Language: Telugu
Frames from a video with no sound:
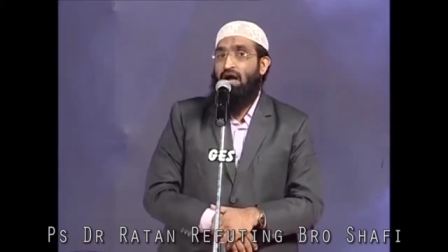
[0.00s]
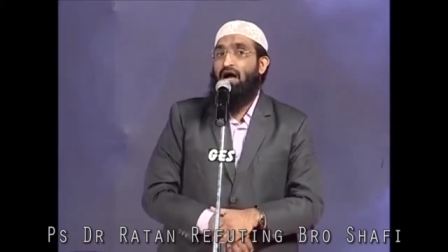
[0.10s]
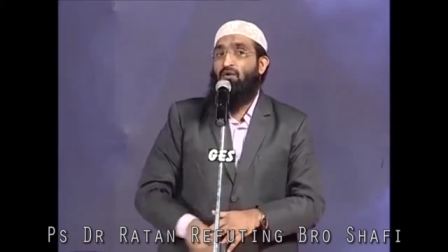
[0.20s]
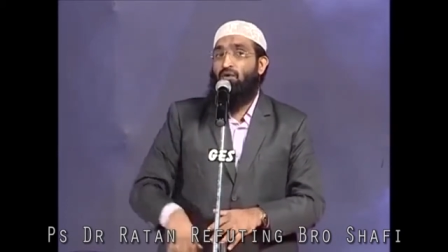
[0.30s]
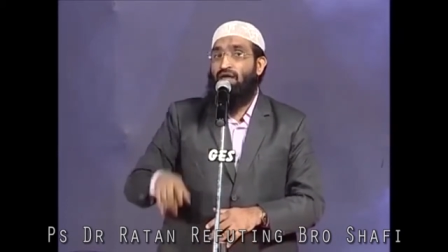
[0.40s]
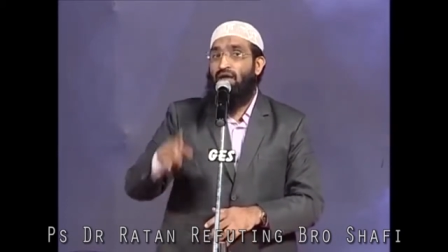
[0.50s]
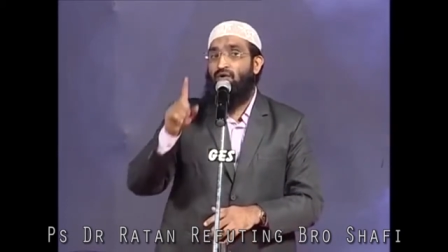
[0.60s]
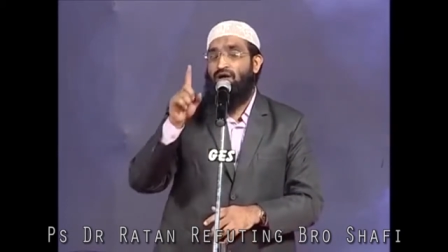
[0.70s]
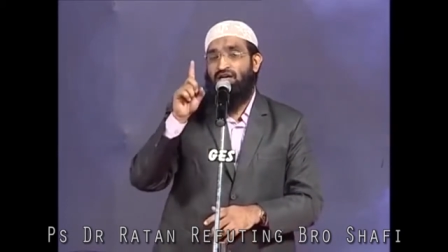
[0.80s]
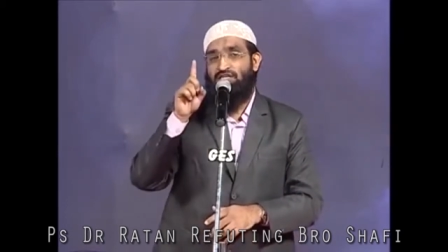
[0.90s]
ఆ ఒకే
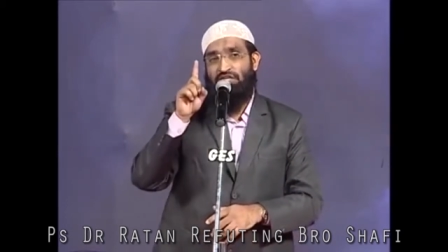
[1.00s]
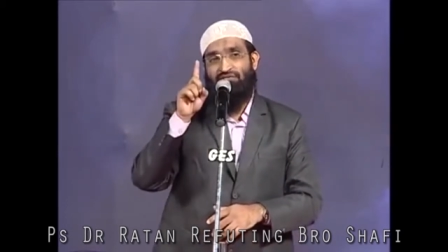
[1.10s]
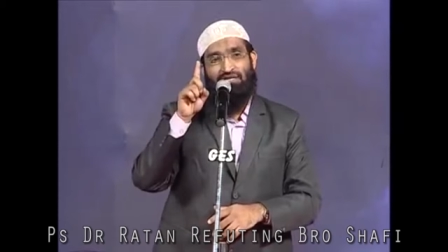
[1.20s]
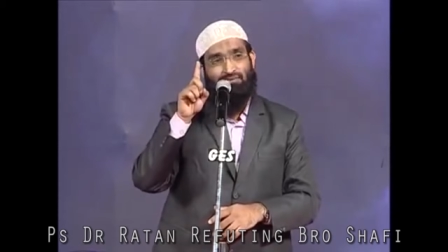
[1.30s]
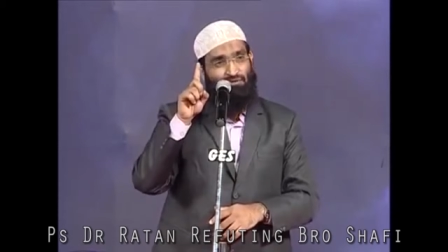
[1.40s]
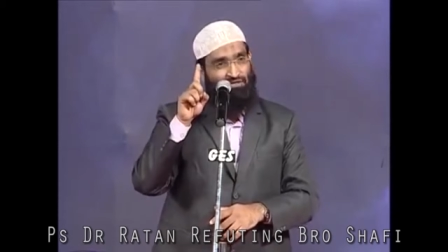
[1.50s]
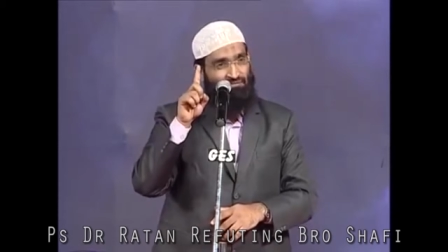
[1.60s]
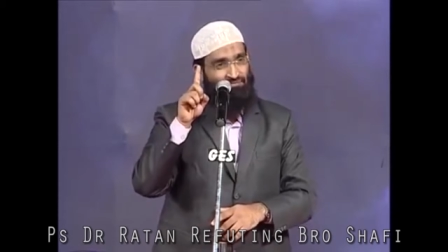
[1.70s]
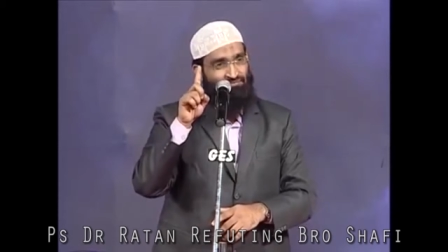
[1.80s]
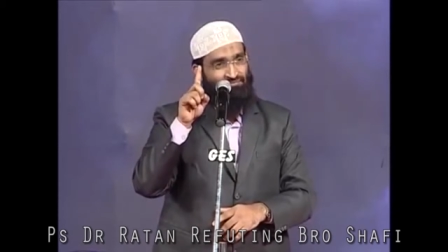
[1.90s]
ఒక ఆశీర్వాదం ఉంది
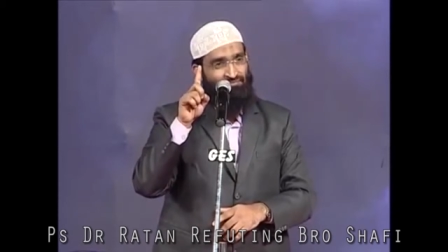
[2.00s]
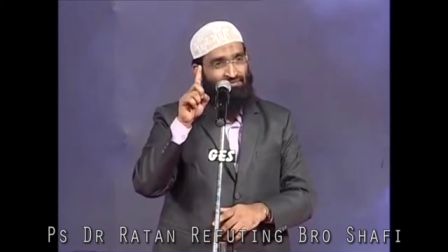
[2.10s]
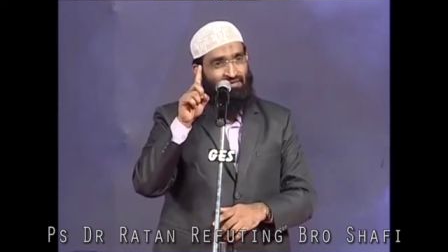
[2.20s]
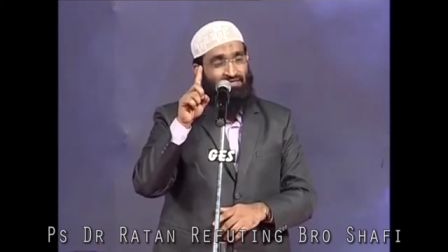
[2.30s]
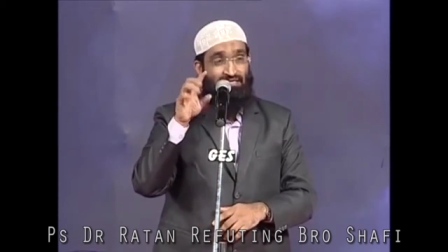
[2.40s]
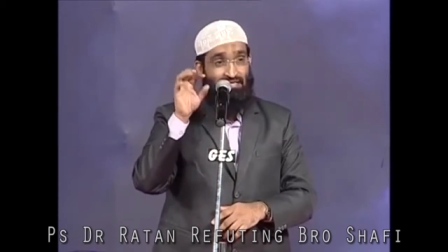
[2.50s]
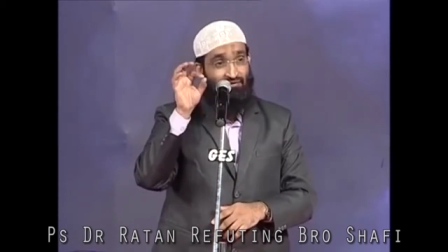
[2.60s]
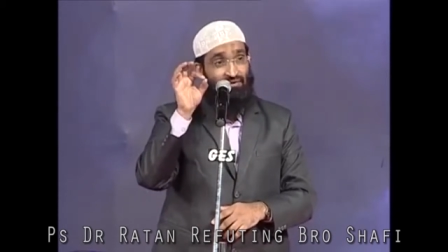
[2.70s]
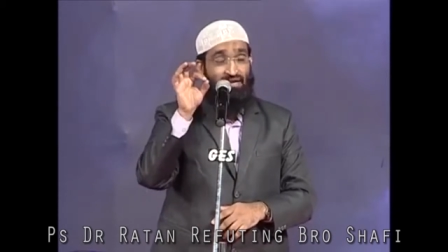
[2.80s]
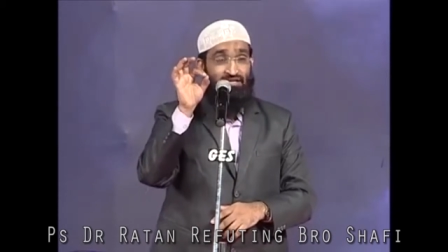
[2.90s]
అది
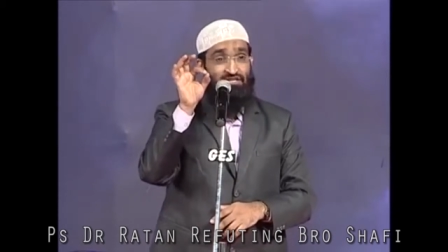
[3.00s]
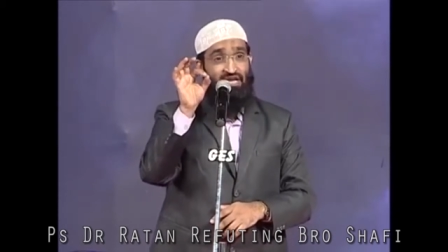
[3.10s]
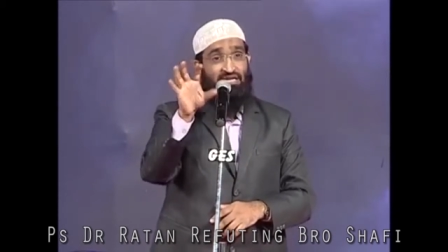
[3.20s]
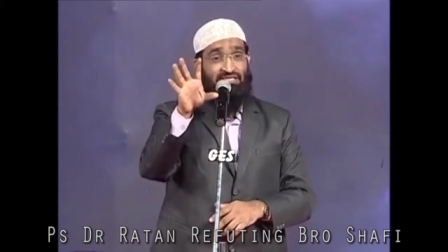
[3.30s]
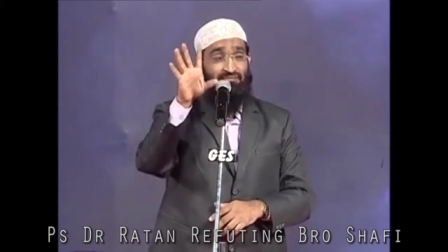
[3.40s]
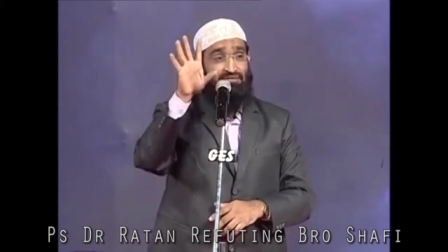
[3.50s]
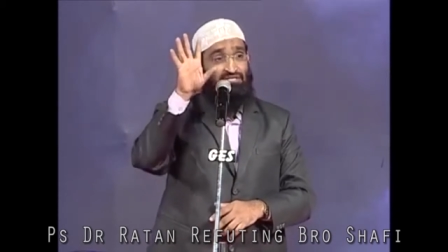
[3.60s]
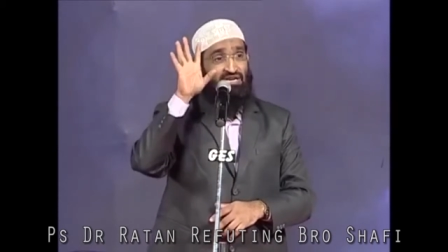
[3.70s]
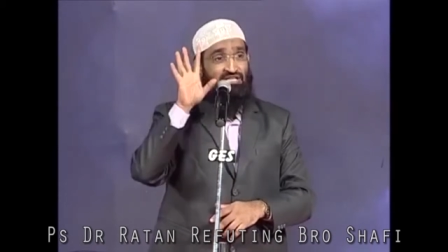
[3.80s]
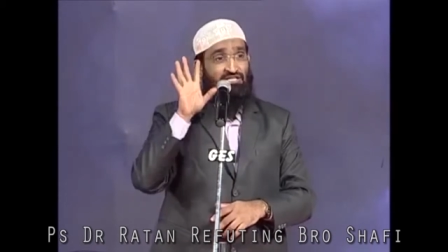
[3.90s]
దేవుని రాజ్యానికి
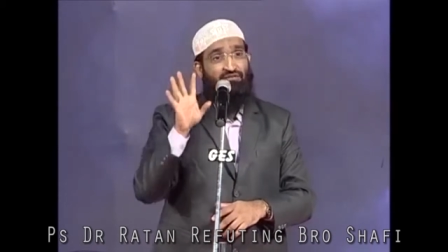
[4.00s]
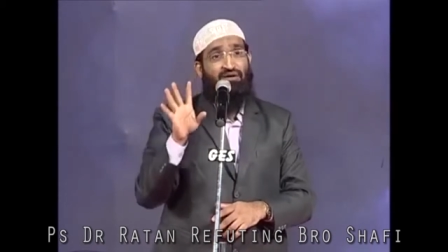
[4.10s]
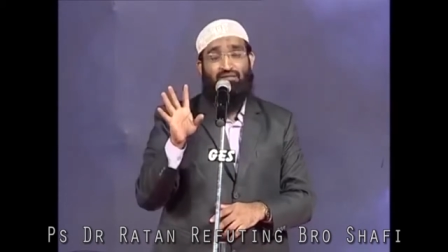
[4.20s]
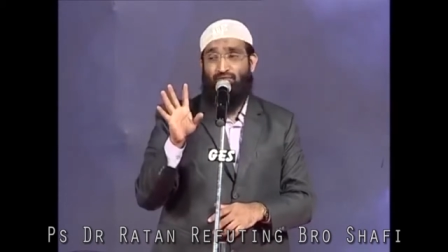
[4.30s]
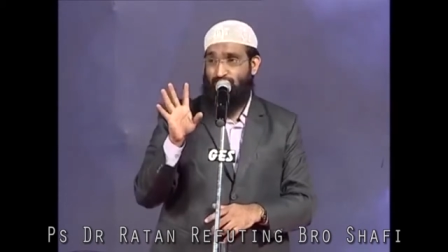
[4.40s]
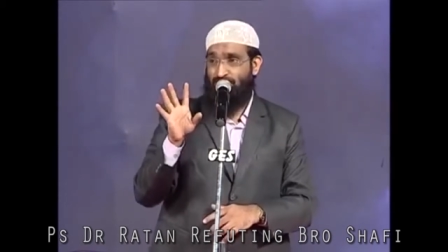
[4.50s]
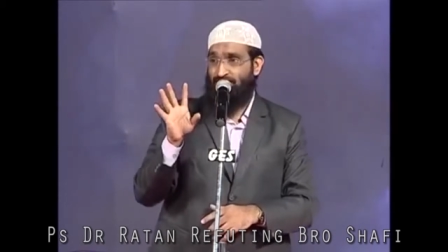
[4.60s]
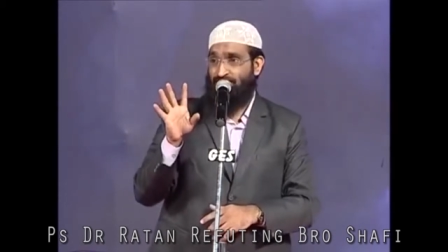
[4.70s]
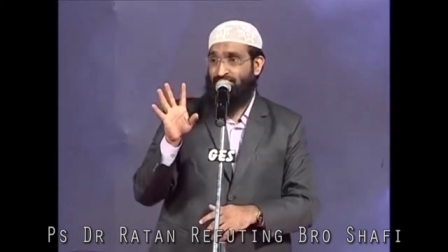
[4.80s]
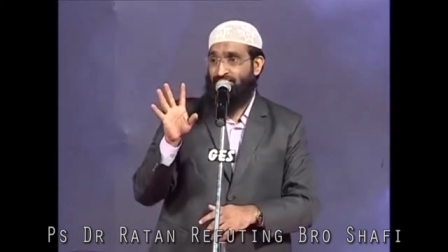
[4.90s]
సంబంధించిన ఆశీర్వాదము
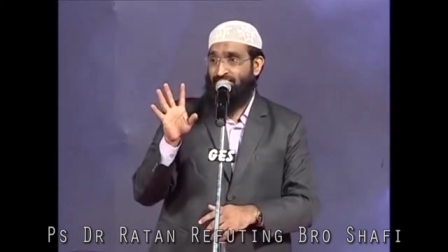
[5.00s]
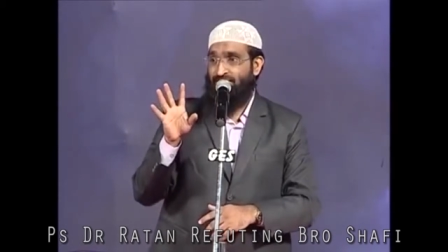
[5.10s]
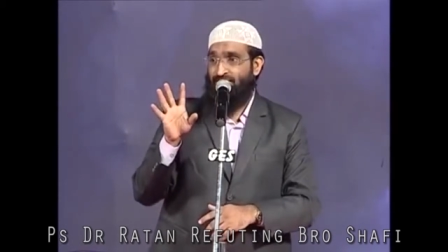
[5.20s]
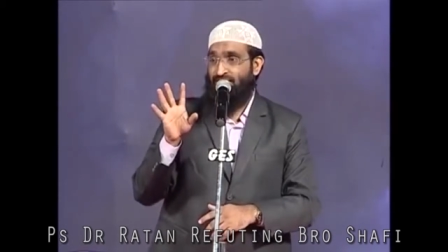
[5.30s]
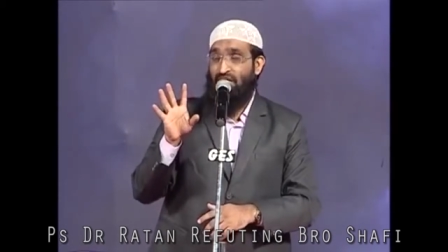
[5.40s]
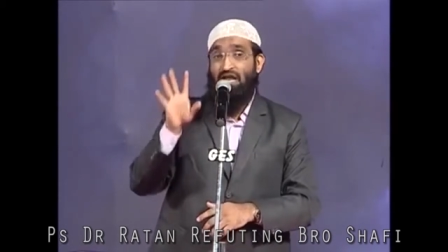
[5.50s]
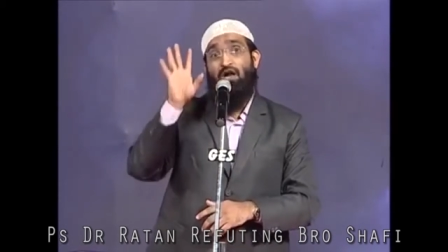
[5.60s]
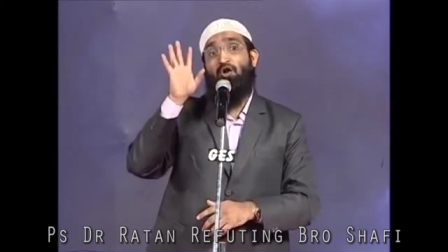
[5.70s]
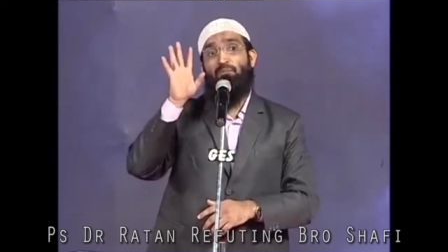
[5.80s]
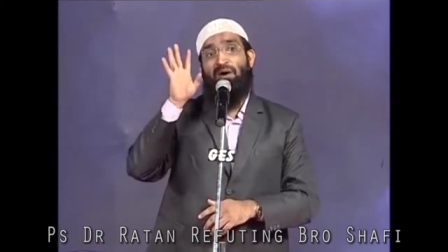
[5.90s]

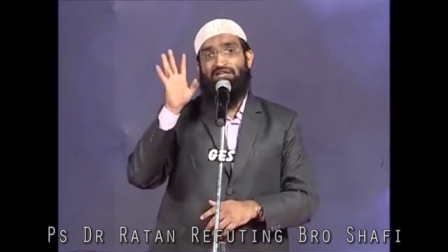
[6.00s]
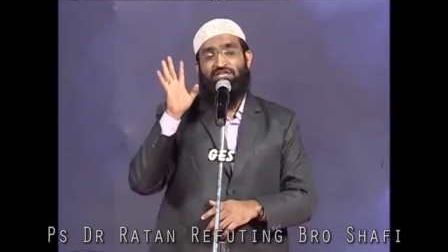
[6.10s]
చాలా గొప్ప